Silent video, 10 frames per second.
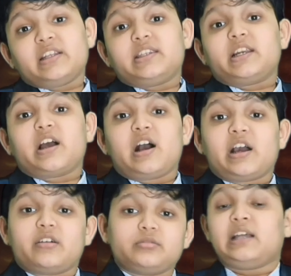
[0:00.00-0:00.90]

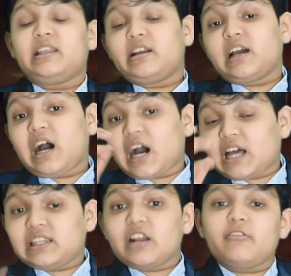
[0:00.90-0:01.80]
காரணத்திற்காக அதற்கு
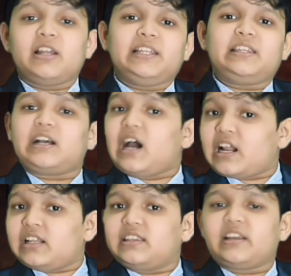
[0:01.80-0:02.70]
ஆதரவு அளித்த
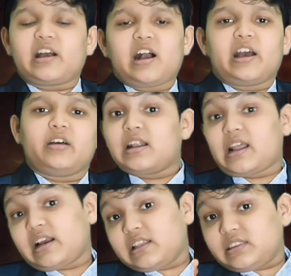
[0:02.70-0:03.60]
காரணத்திற்காக
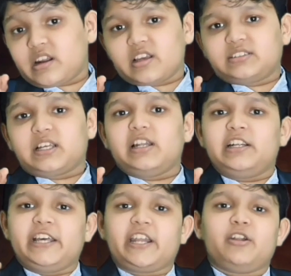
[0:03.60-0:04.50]
நரகத்திற்கு செல்ல
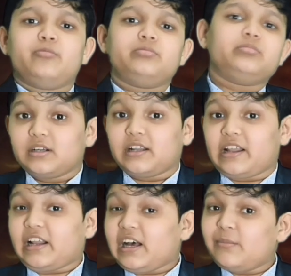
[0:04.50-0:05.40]
நேரிடும்
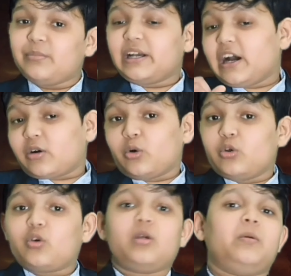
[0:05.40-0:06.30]
நரகம் மிக
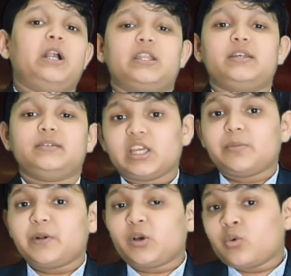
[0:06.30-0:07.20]
கொடூரமானது
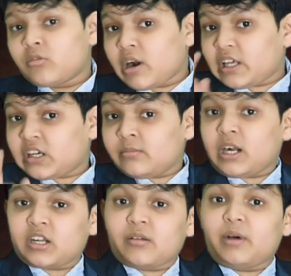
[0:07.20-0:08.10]
இப்படி குருவானுக்கு
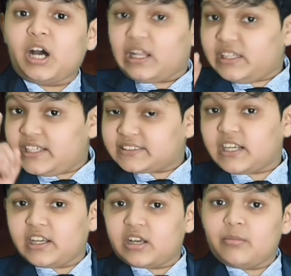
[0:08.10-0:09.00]
மாற்றமா
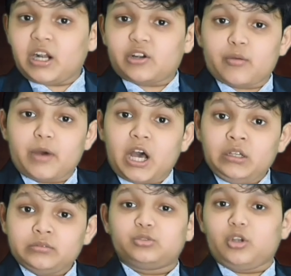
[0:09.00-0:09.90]
அதீஸ்களுக்கு மாற்றமா
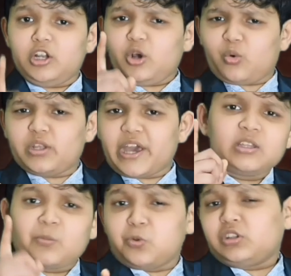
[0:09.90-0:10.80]
சொல்லக்கூடிய
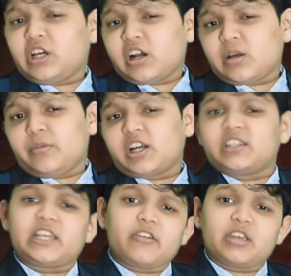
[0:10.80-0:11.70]
இந்த புத்தகம்
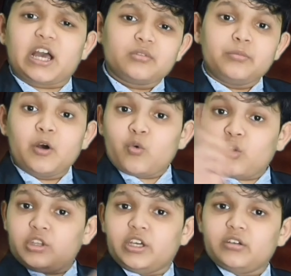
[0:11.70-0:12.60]
நமக்கு தேவையா
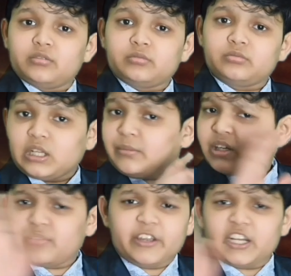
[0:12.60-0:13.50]
மௌலுது
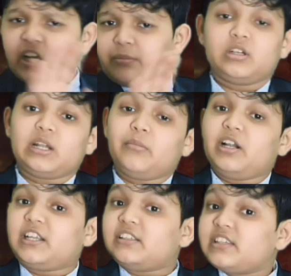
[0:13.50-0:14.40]
நமக்கு வேண்டாம்
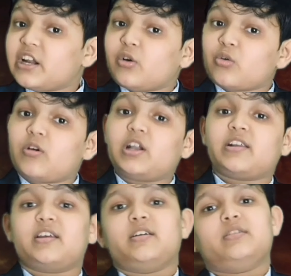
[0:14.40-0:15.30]
நம்மள்கிட்ட திருக்குருவான்
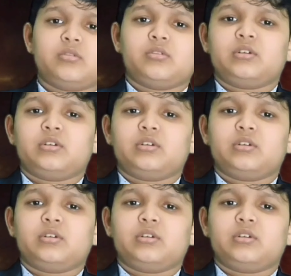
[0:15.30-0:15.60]
இருக்கு